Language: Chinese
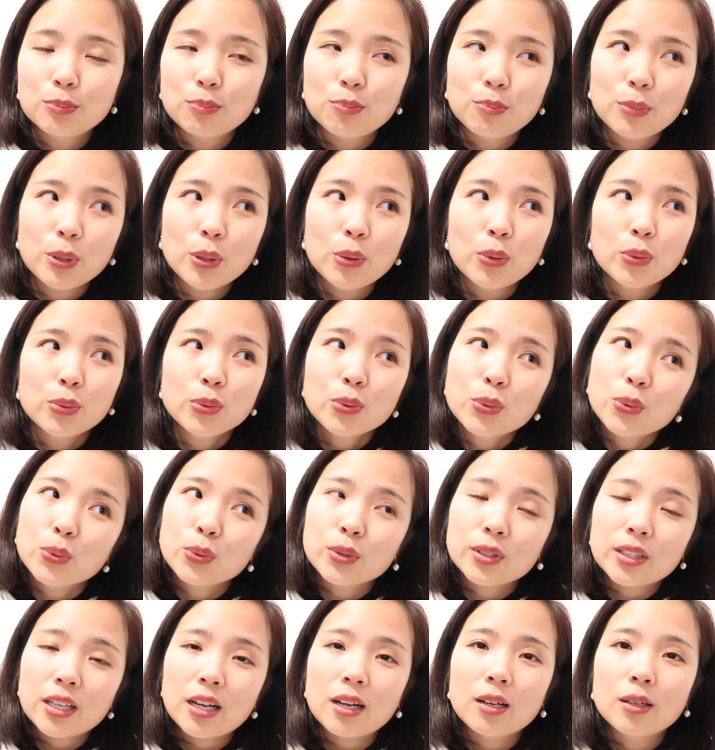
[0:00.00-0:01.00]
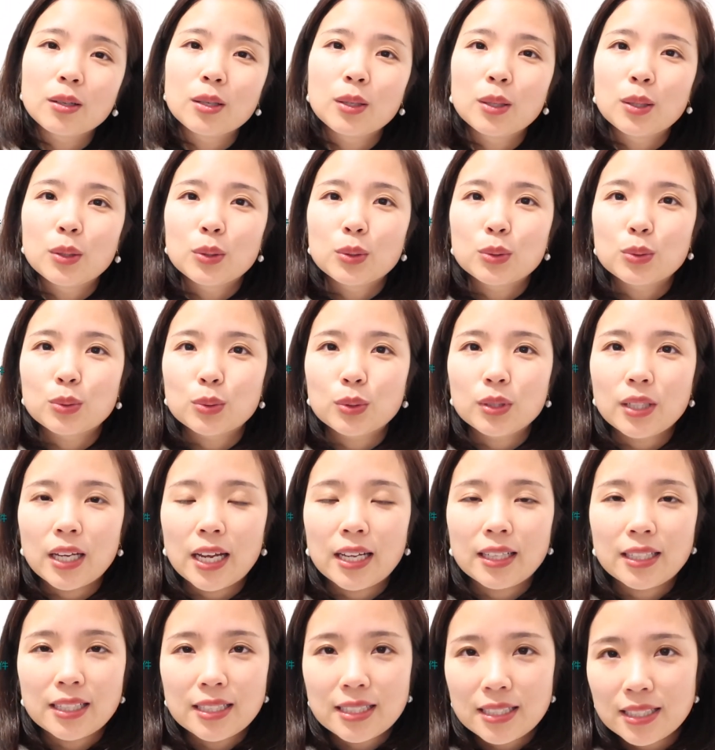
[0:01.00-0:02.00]
没有用到，所以
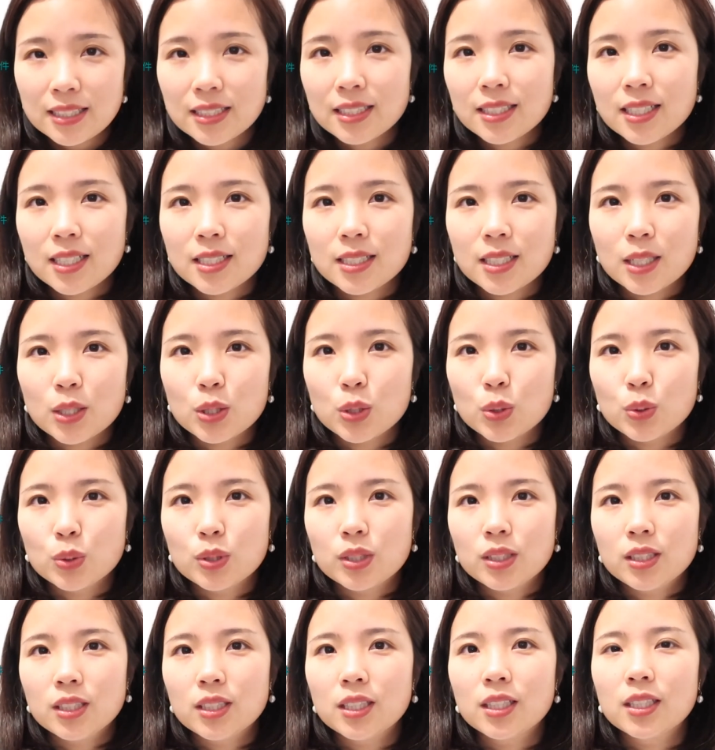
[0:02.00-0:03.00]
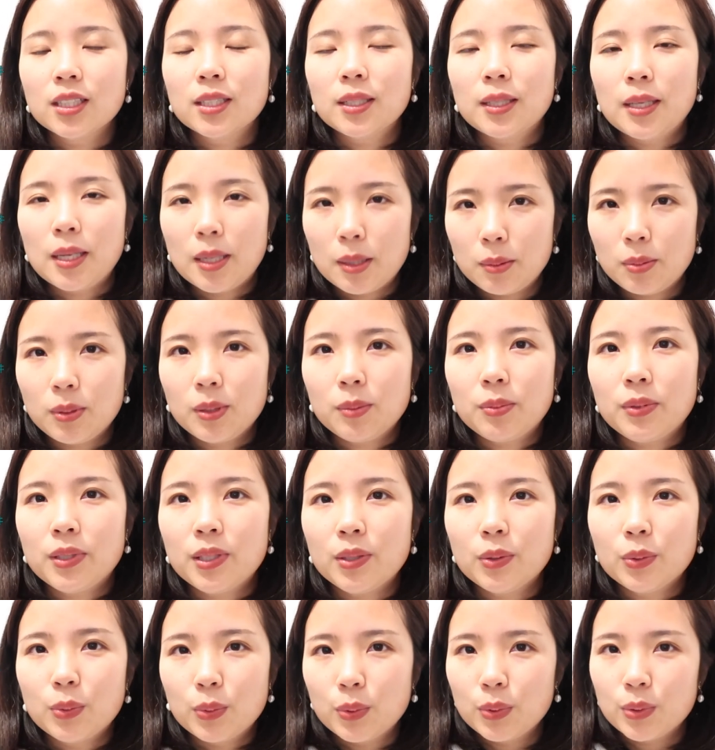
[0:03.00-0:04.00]
还能清洁一下手机的 A P
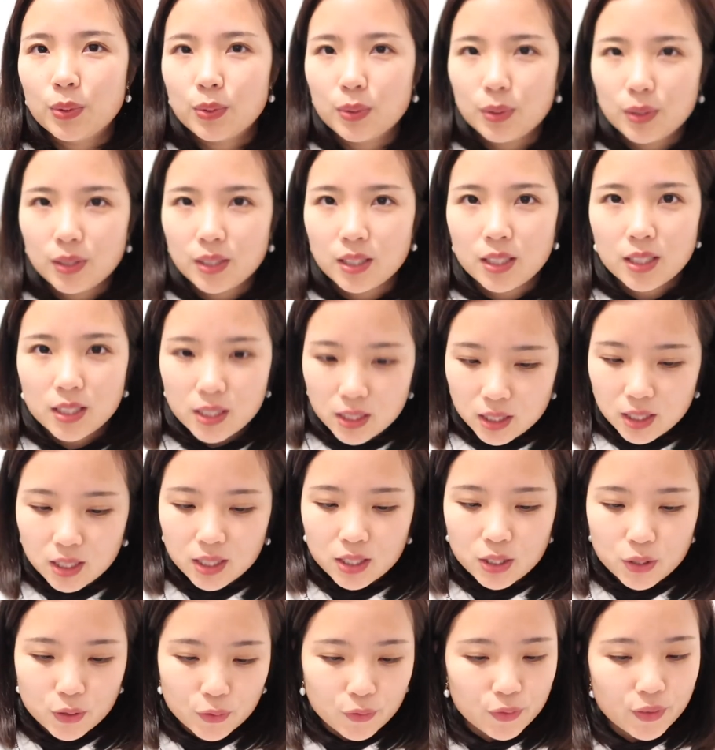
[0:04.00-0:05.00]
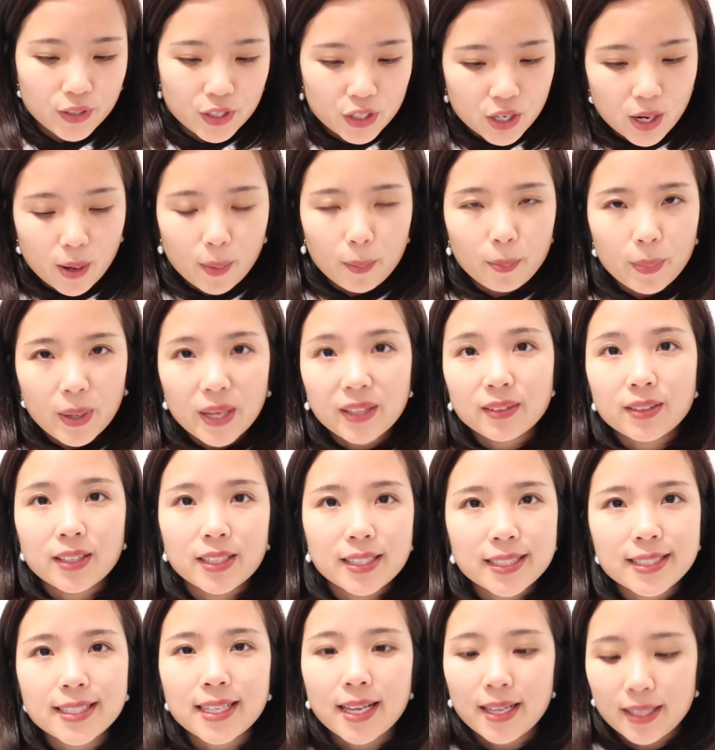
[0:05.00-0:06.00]
P，我觉得这个是非常棒的
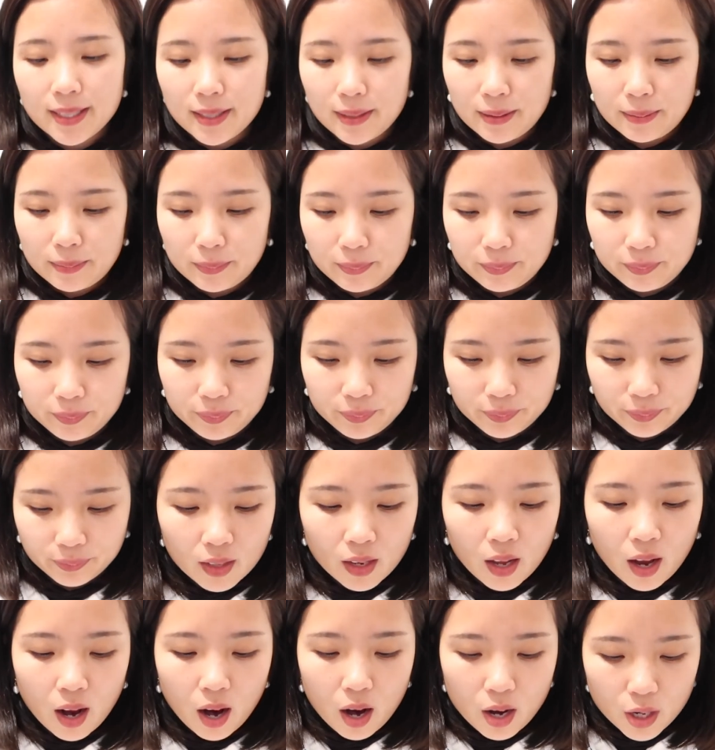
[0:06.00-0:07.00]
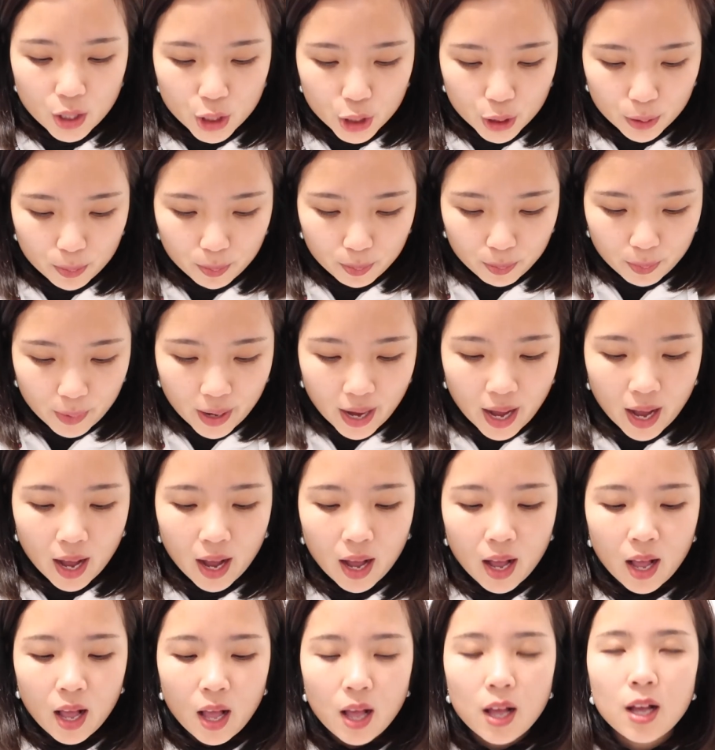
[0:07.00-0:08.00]
建议。二十
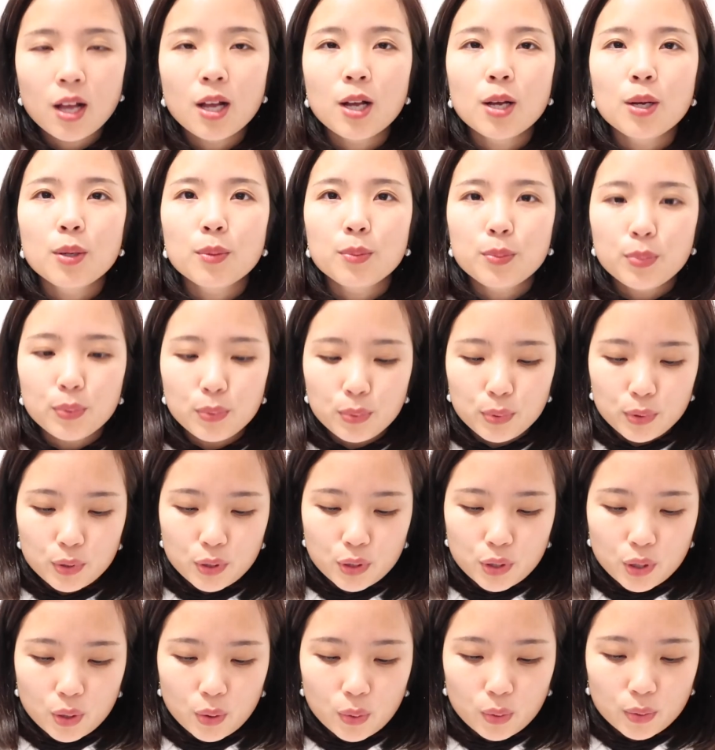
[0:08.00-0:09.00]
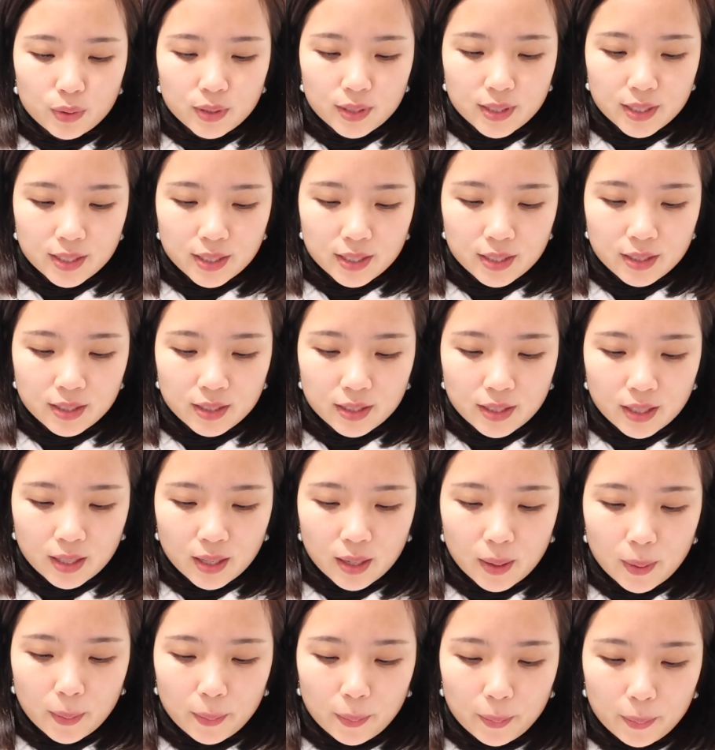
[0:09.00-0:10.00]
八，不走字
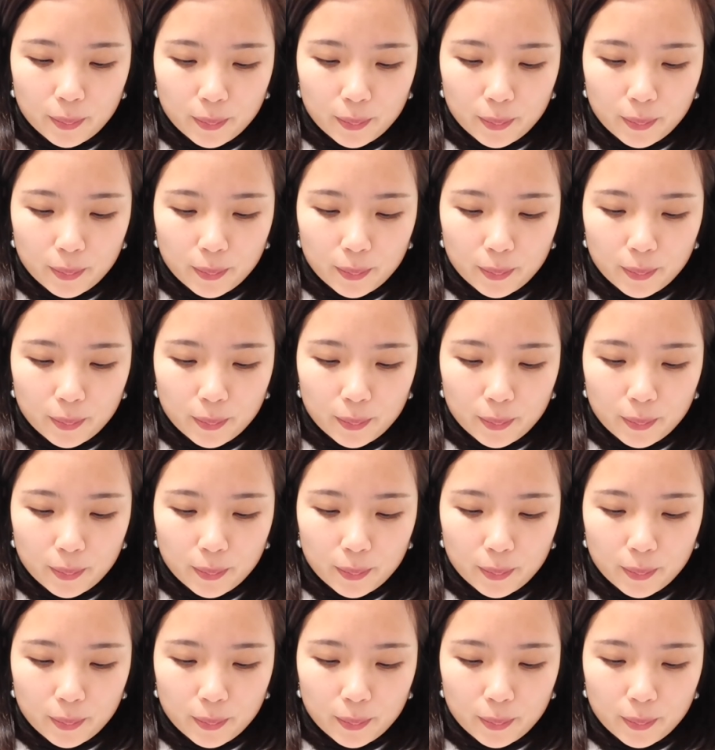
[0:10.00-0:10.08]
的